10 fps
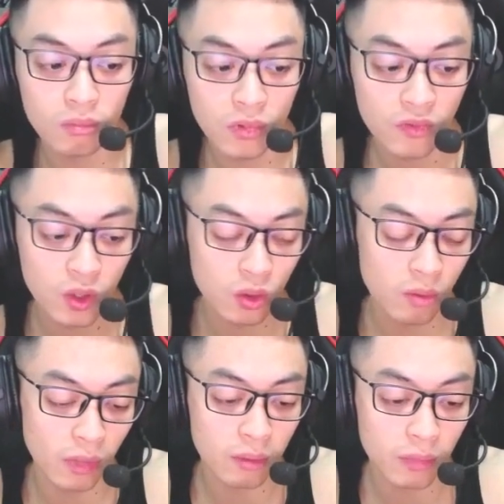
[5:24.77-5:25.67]
ví dụ như
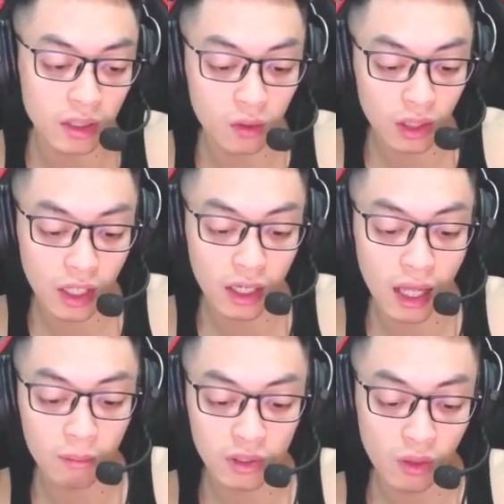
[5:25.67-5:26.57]
mình mình có thể là
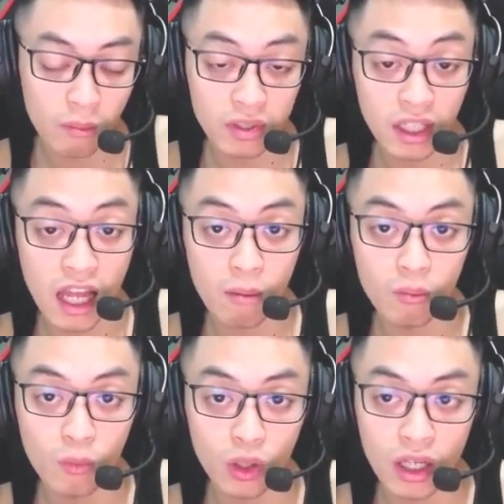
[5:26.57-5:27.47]
sau này mình sẽ làm
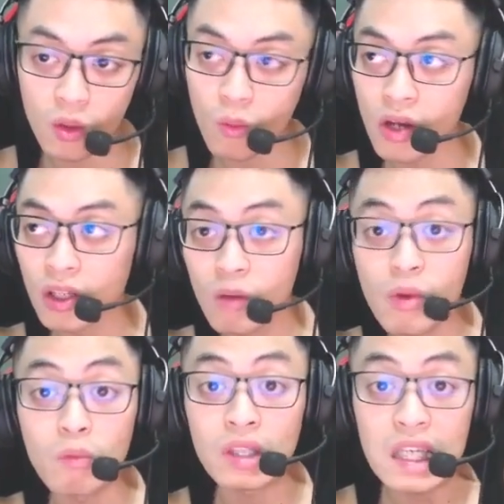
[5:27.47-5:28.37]
cái liên quan đến công nghệ
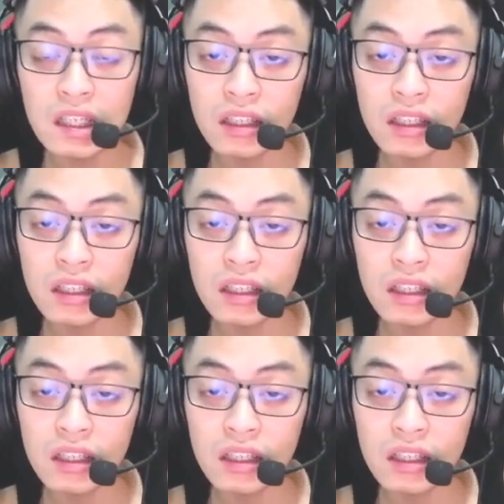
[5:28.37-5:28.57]
thông tin